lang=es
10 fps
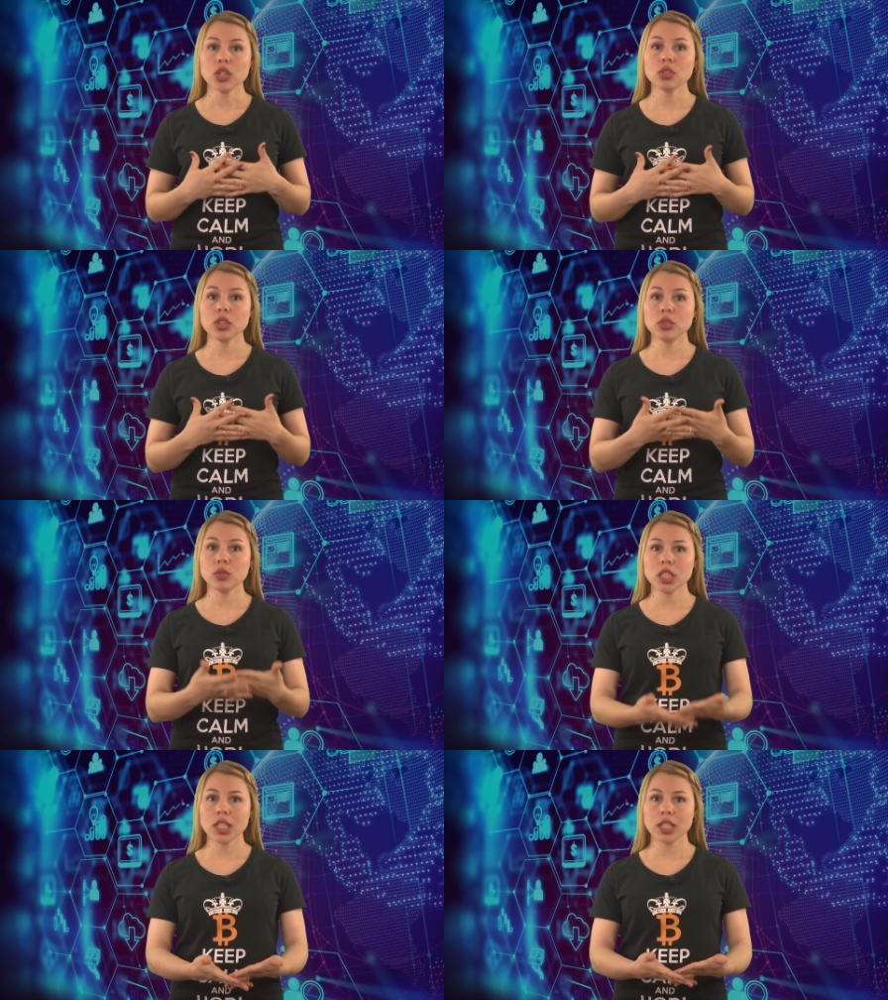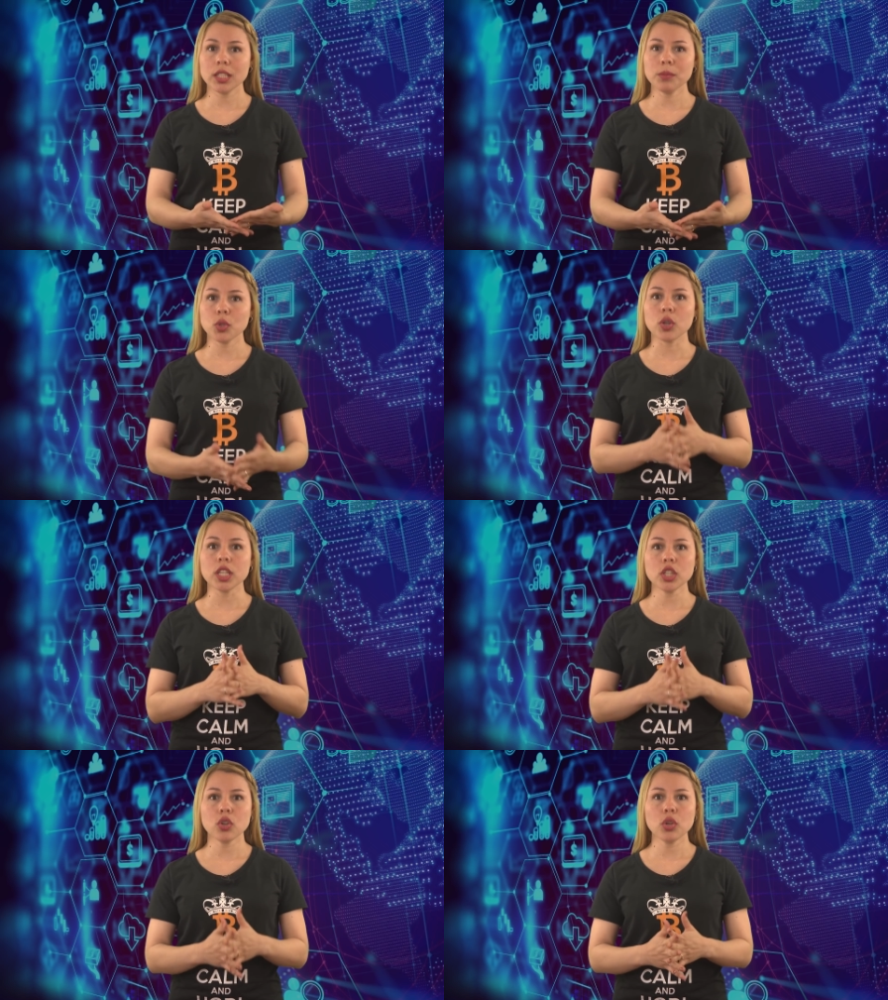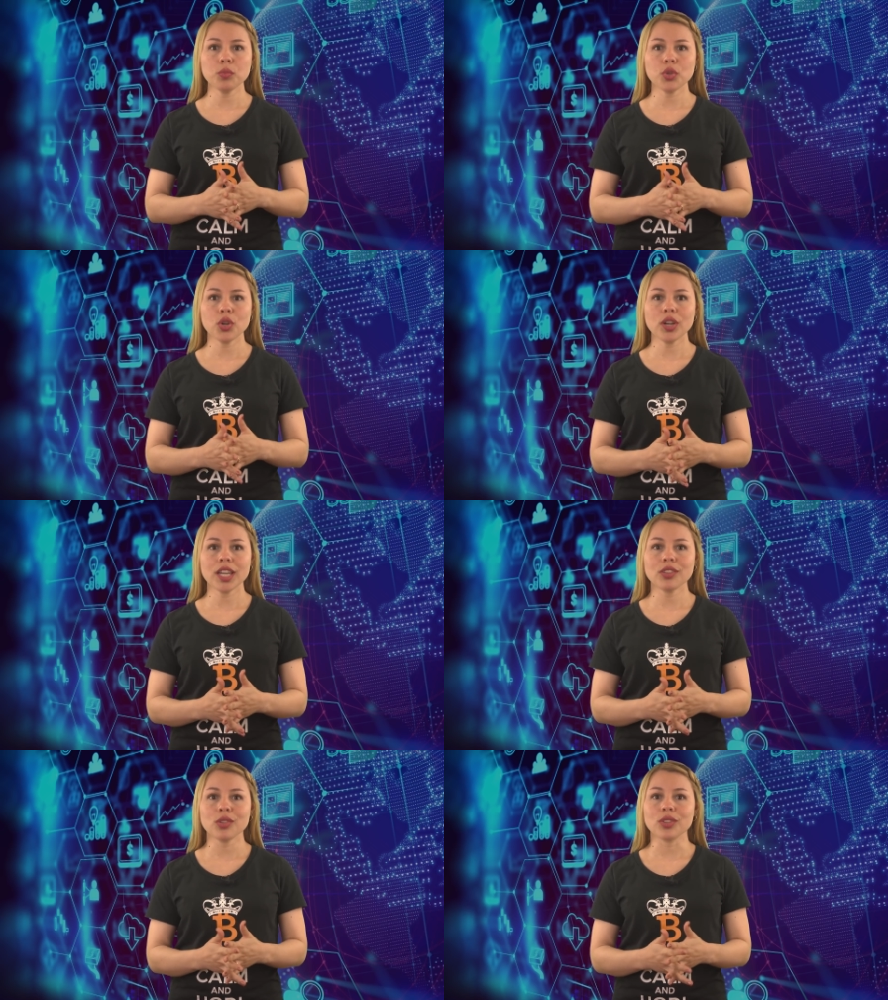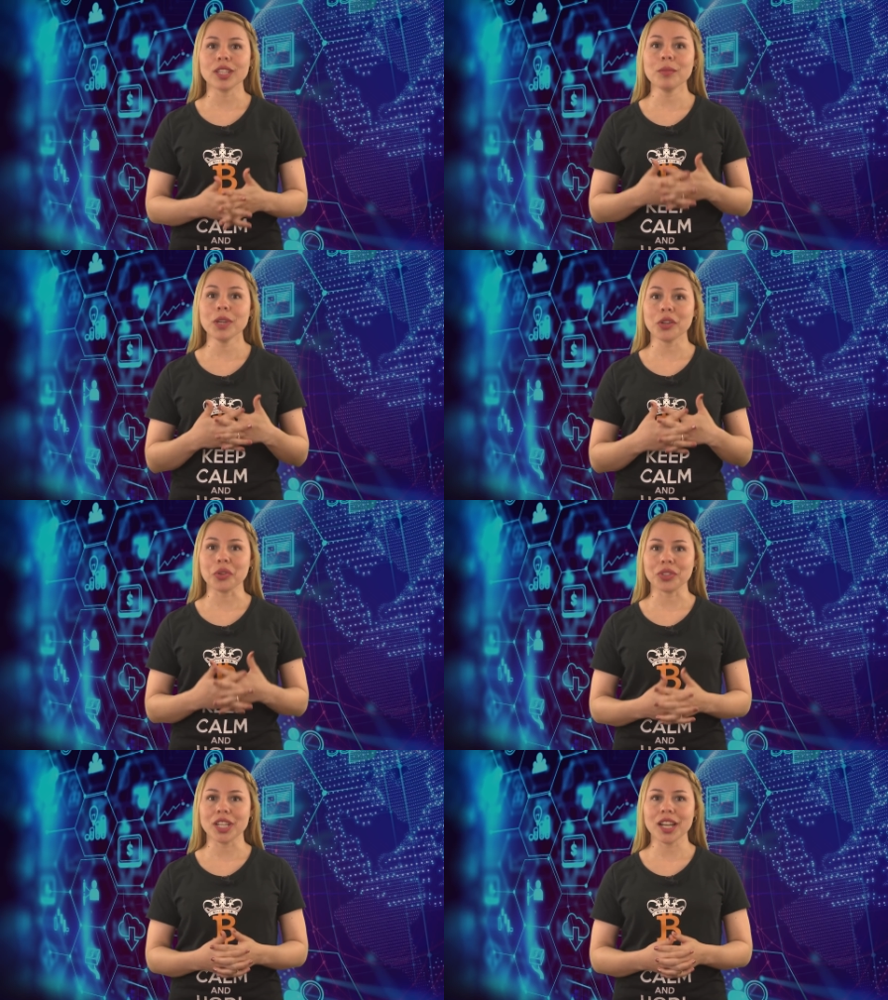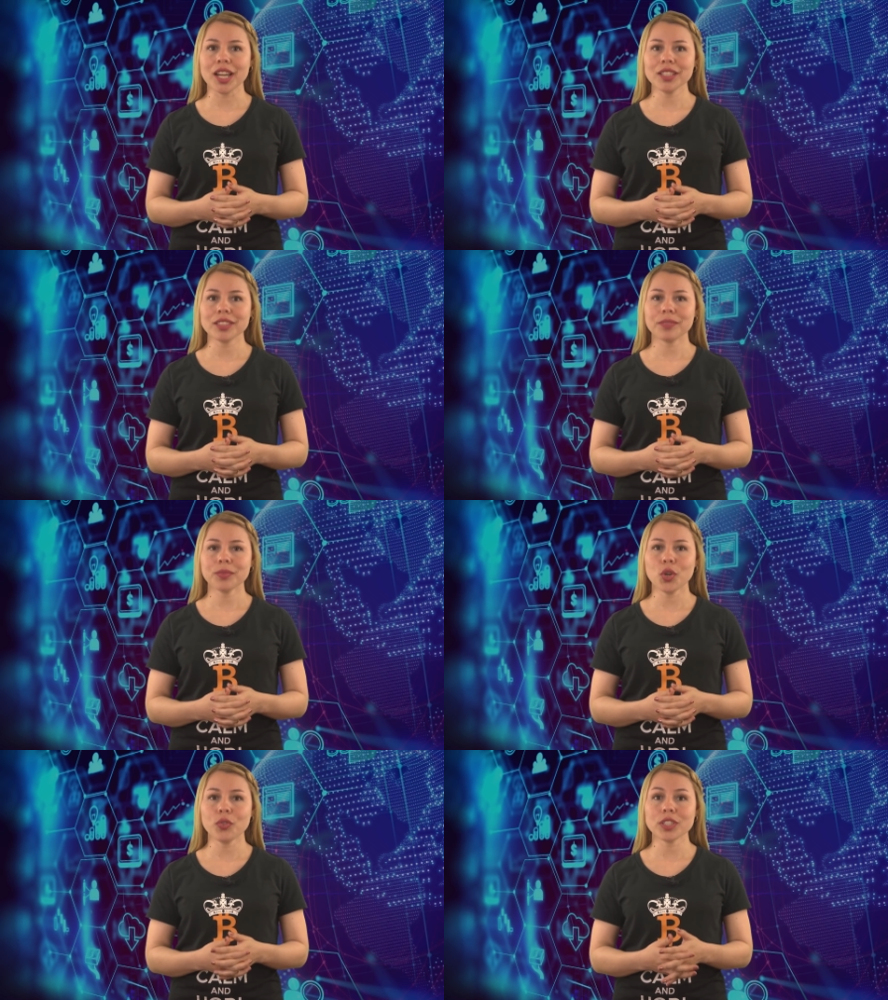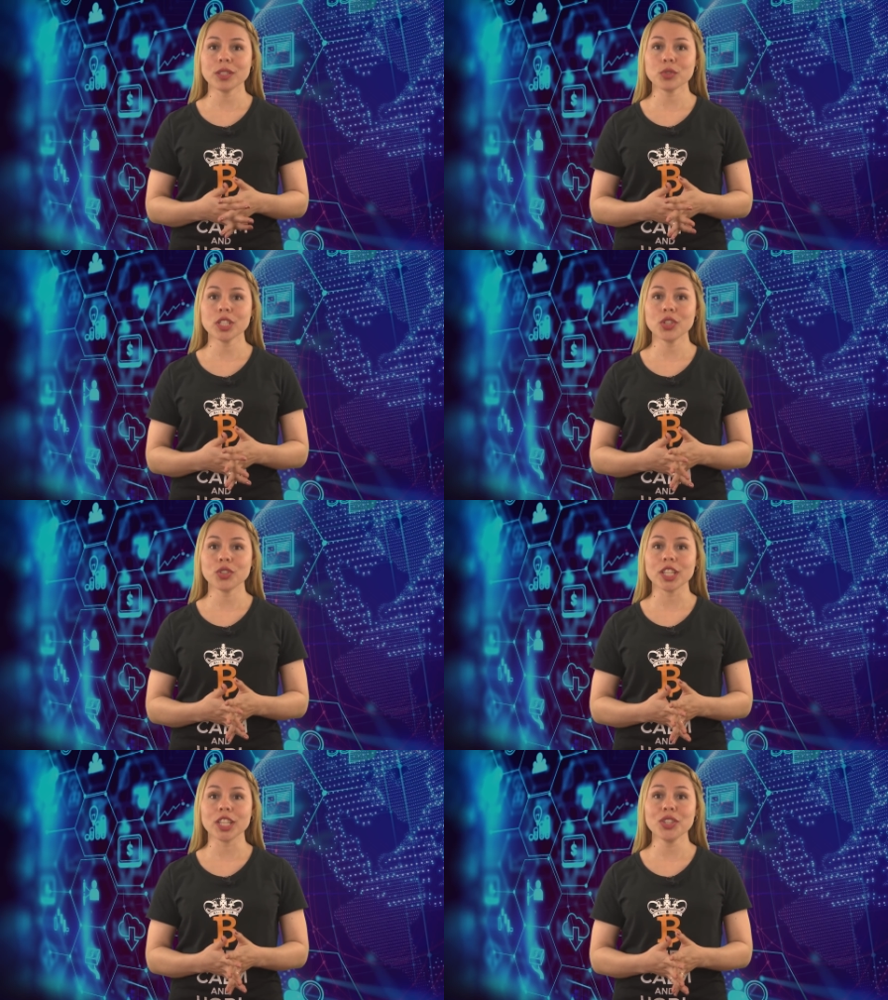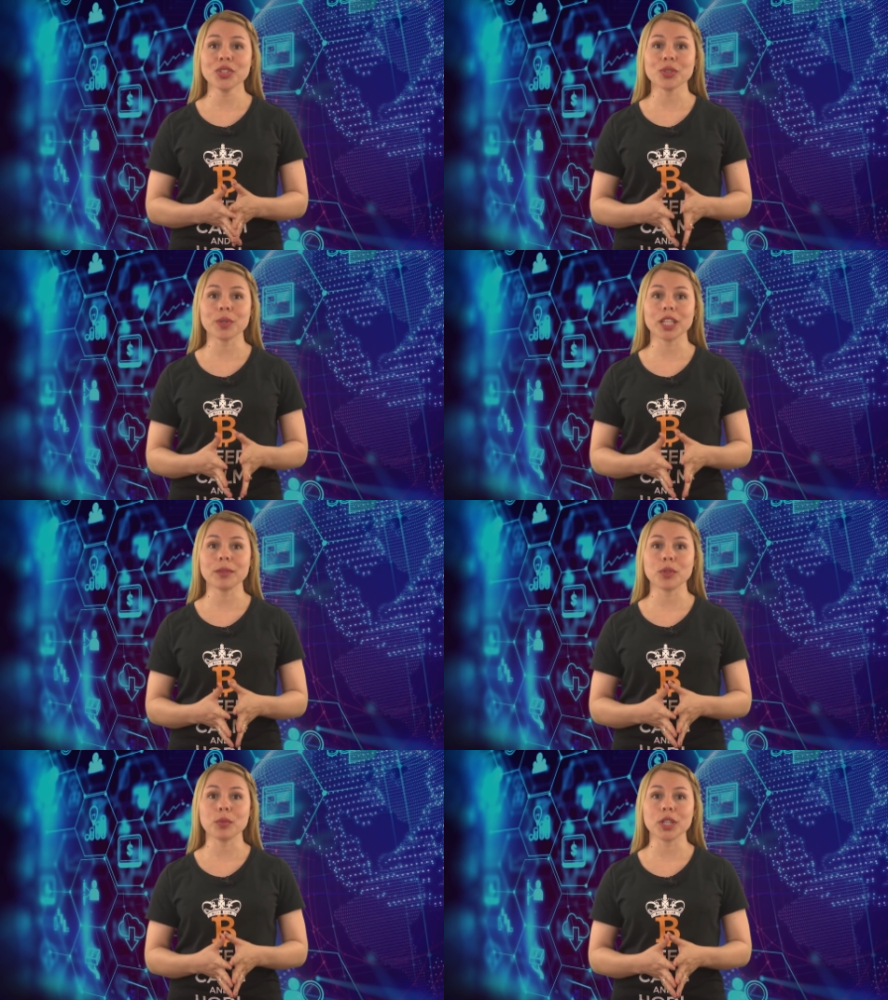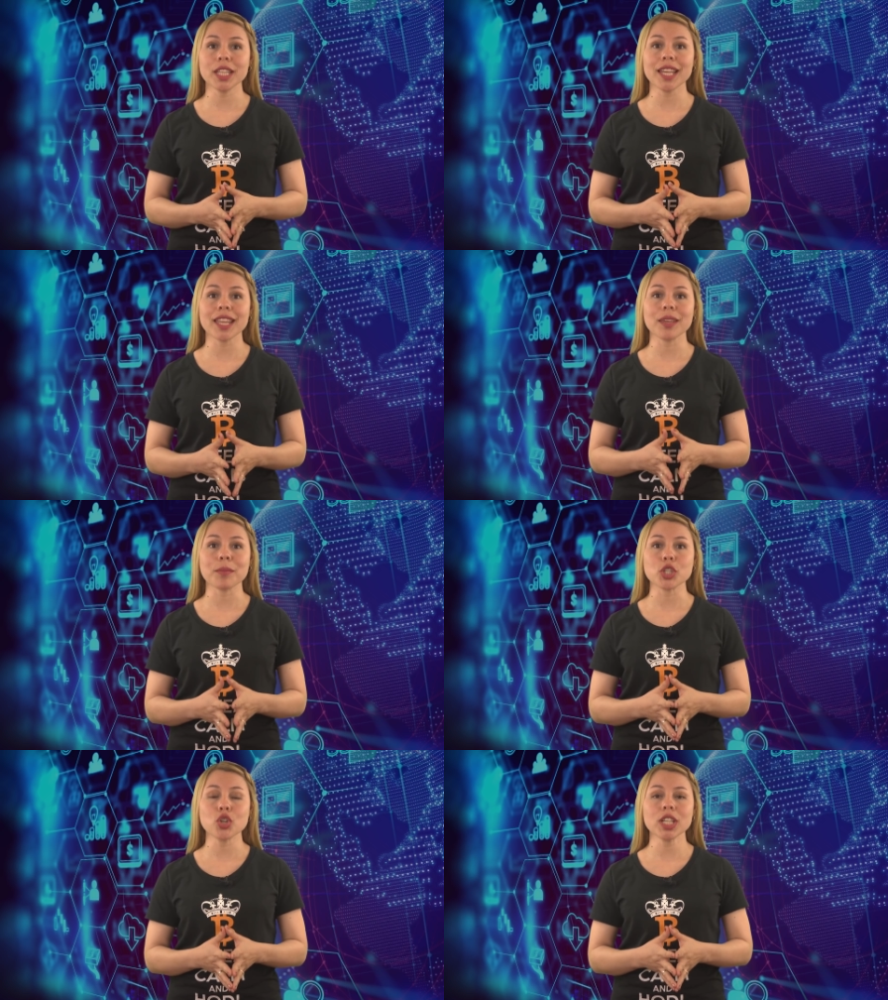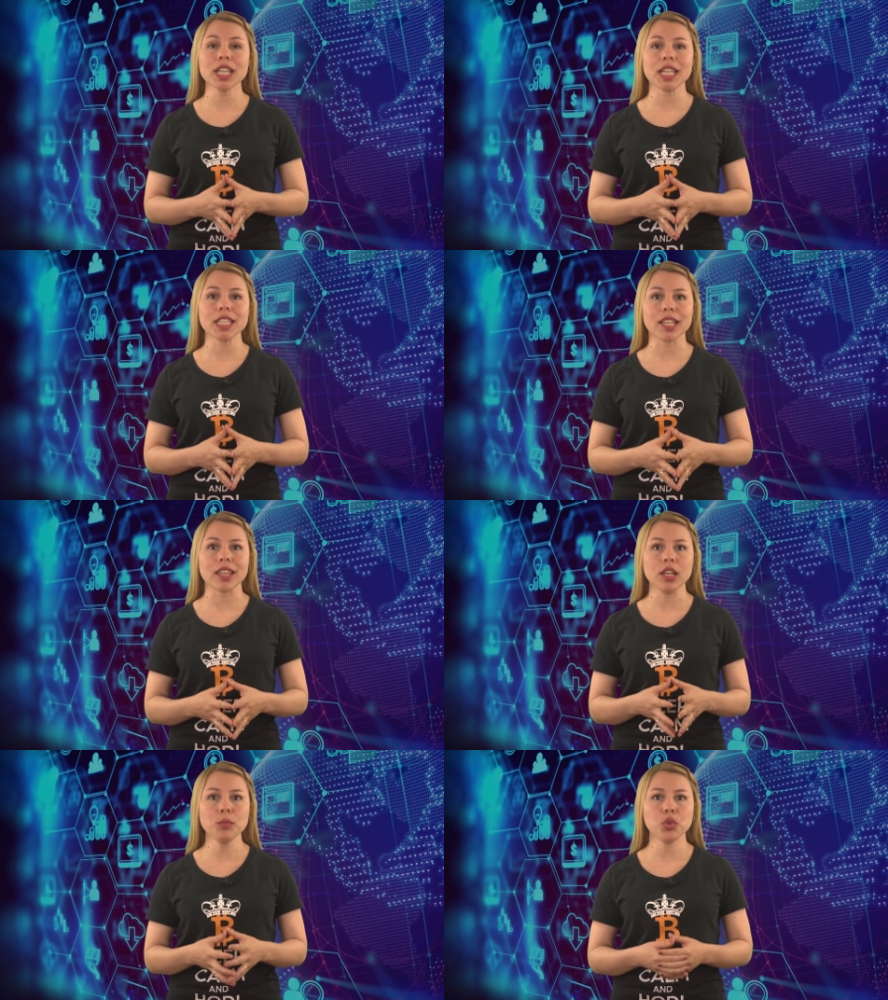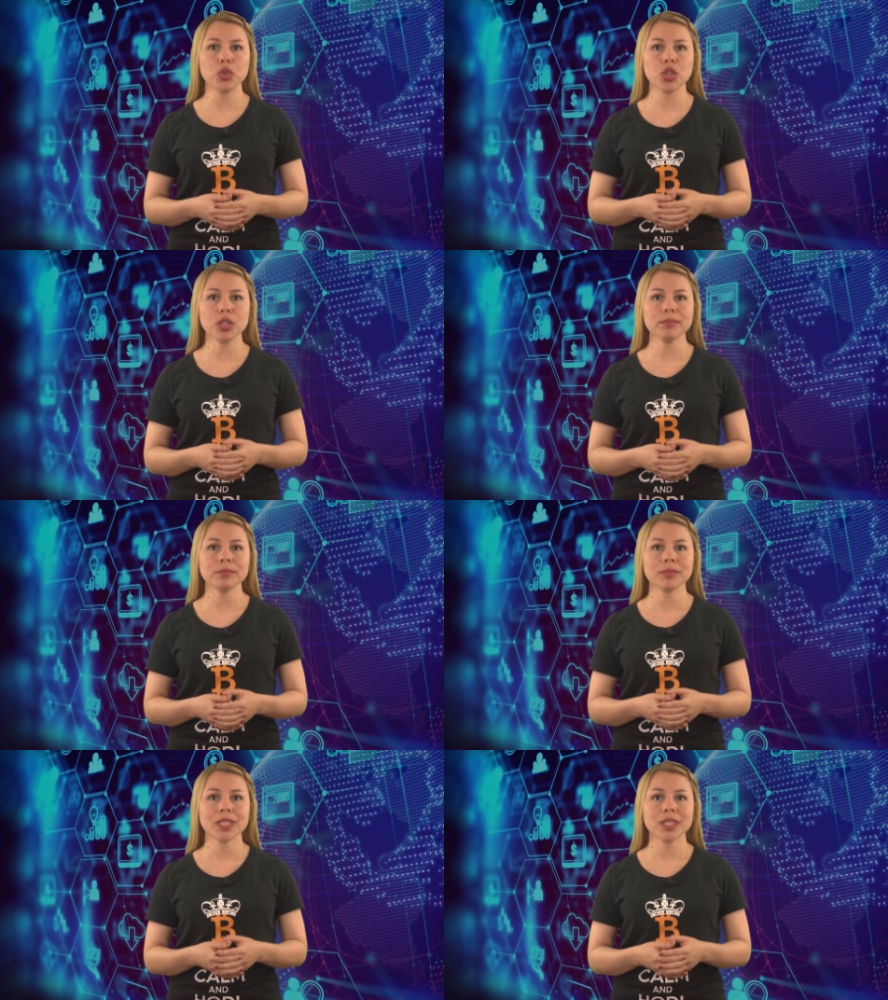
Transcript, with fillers: Soy tu chica cripto y Coinburo es donde me encontrarás. Ofrecemos el contenido sobre criptomonedas de mayor calidad del mundo,